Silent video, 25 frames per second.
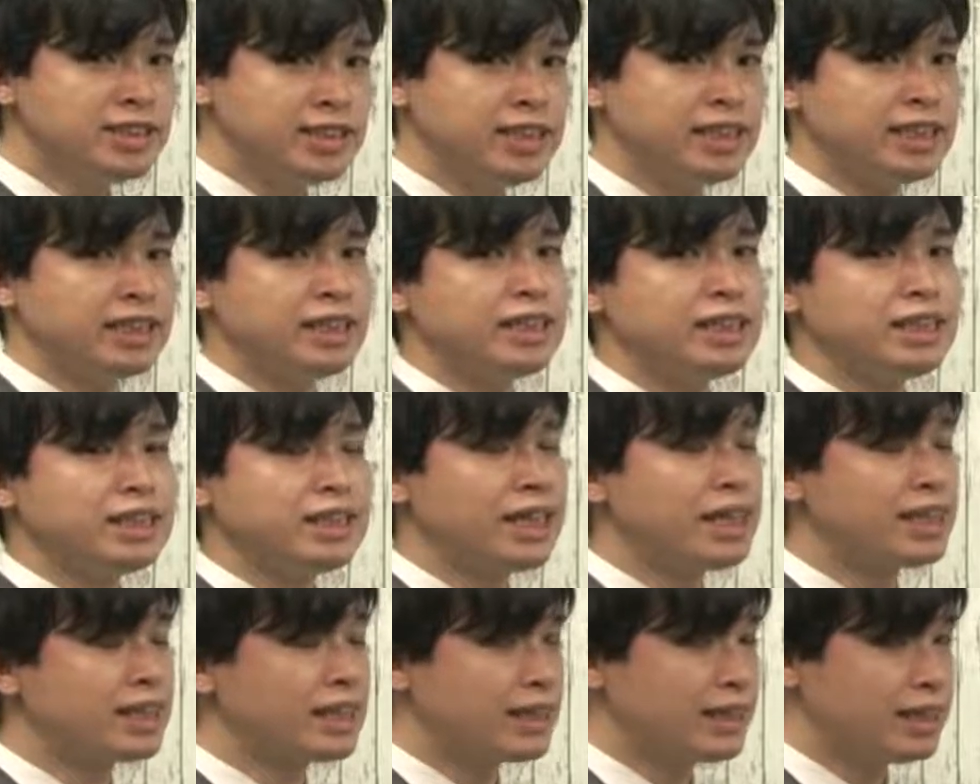に
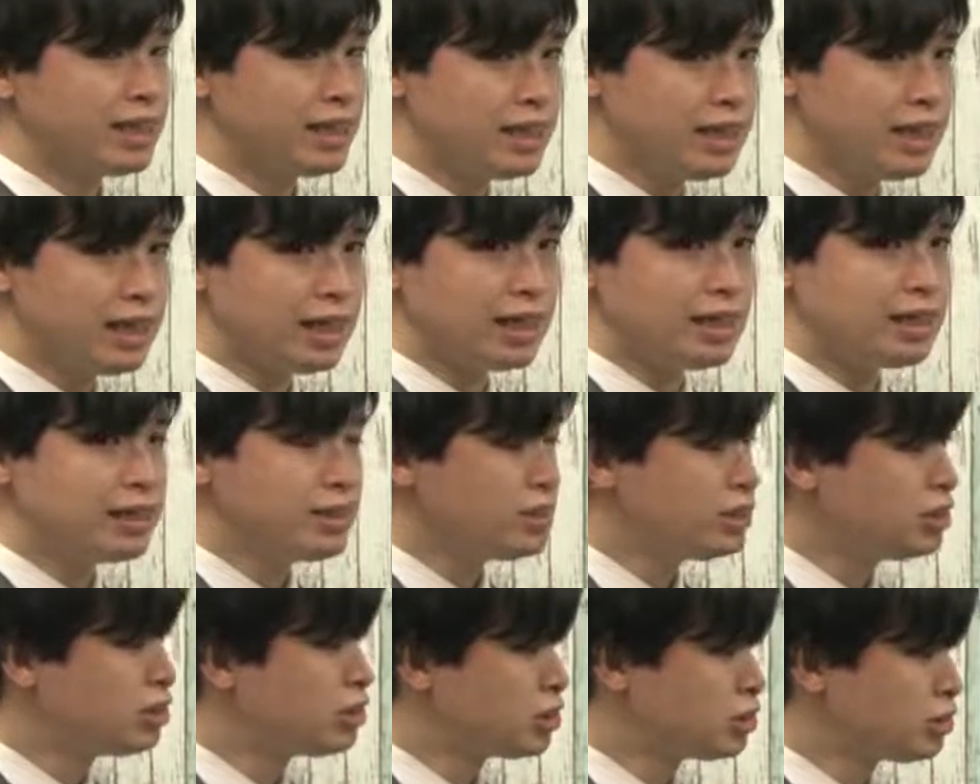なったら
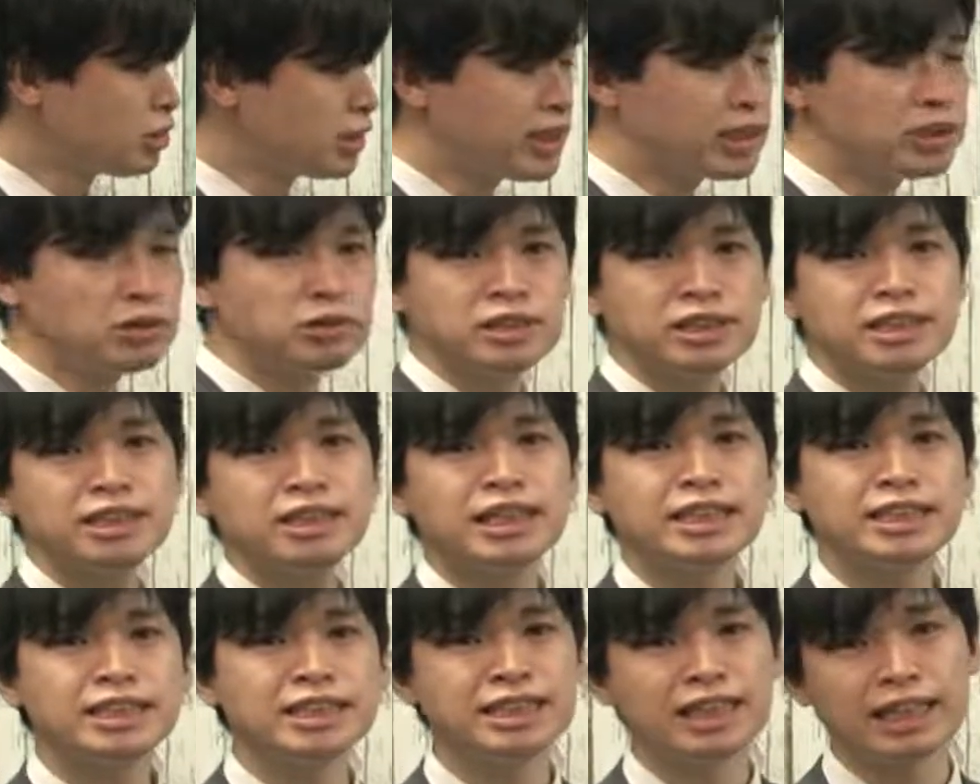中小企業診
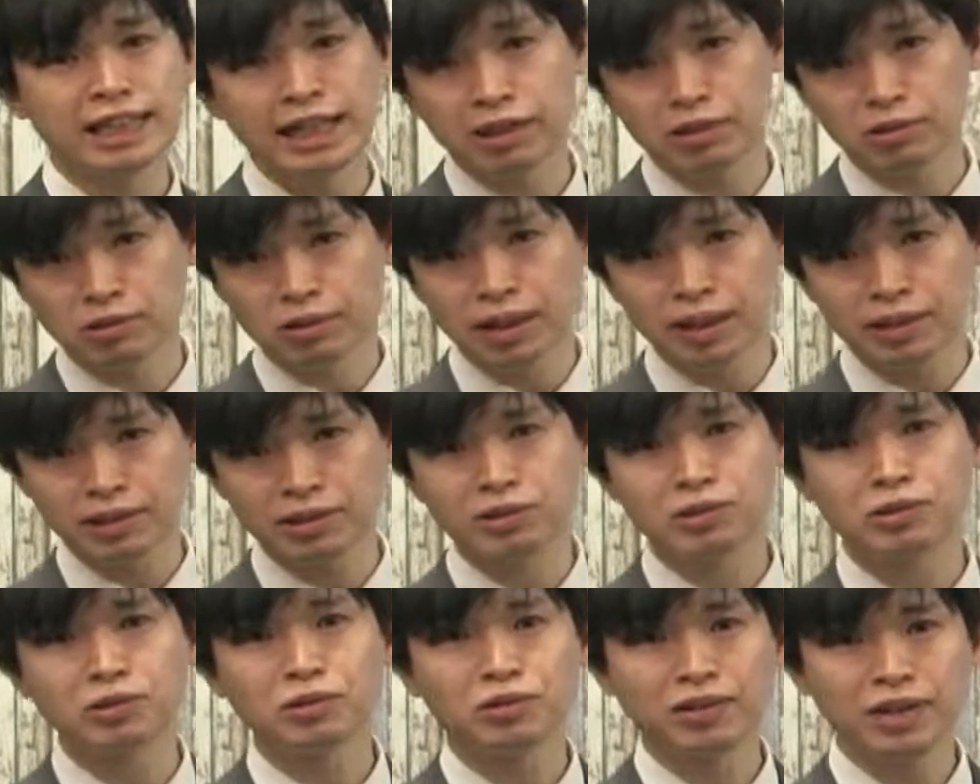断士になれるのかっ
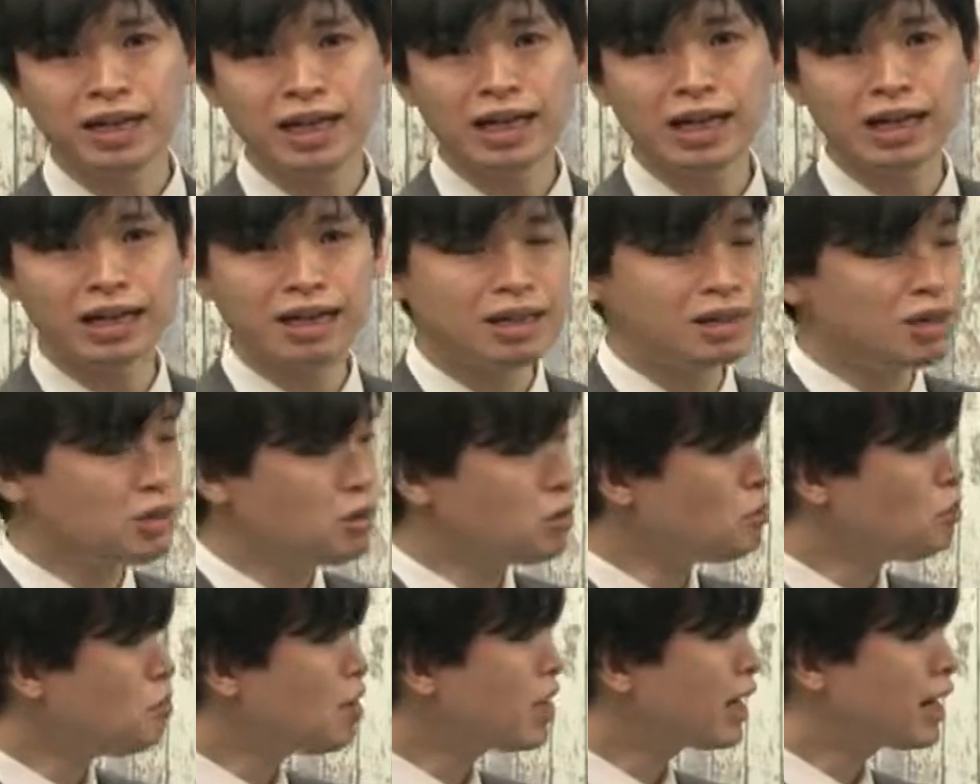ていうところが、
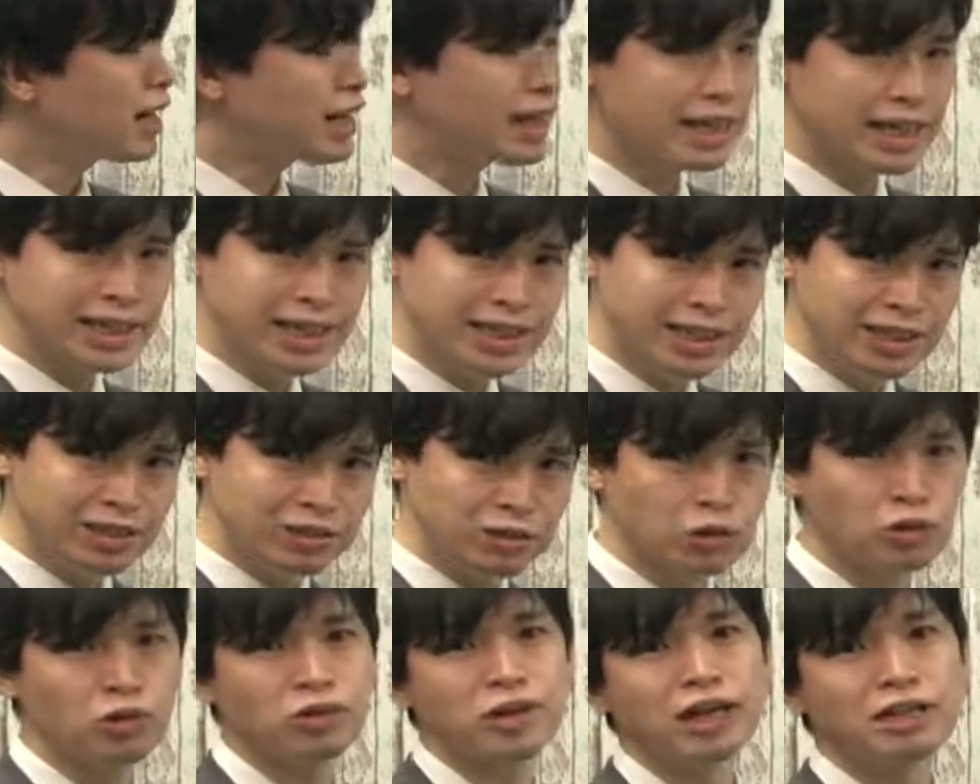わからないって
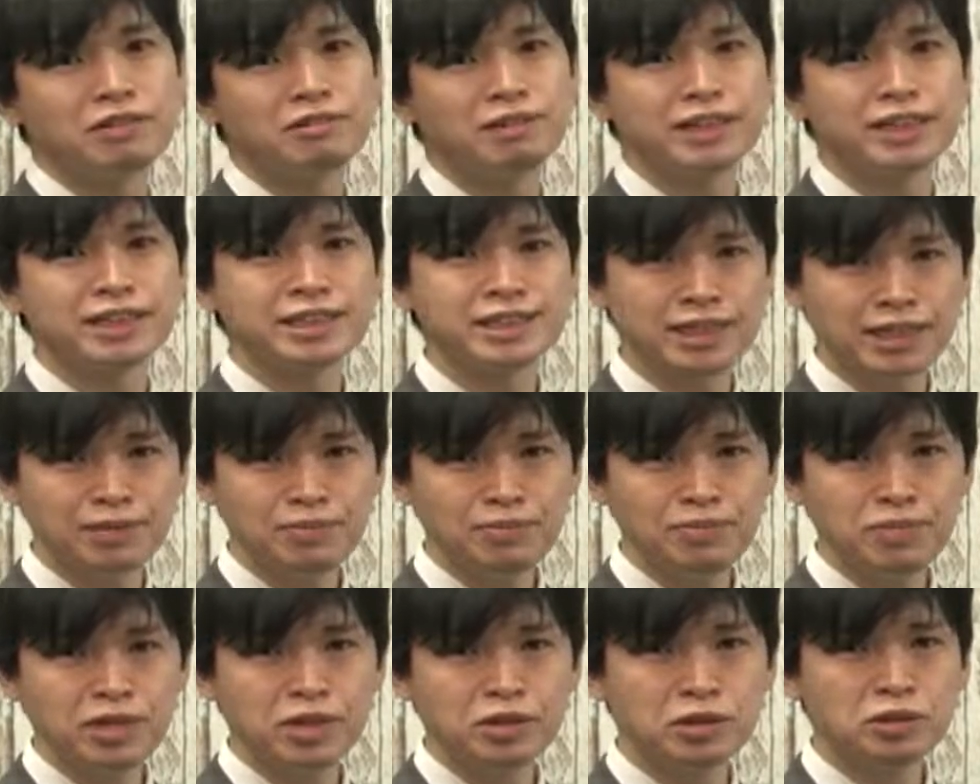いうところがあるわけです
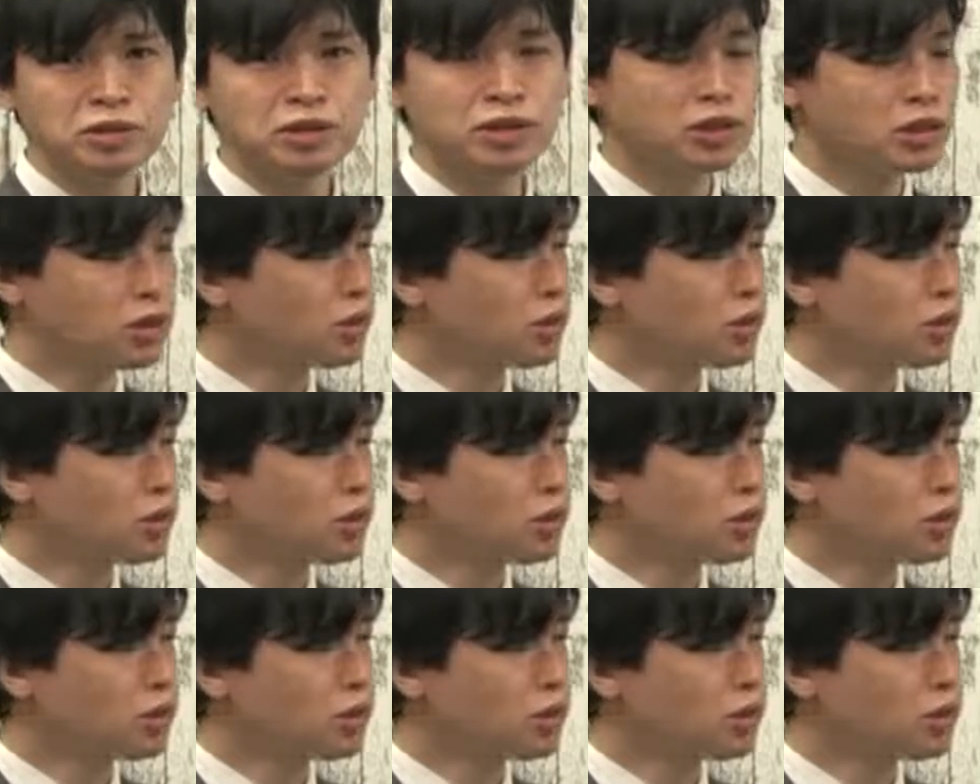ね。そうする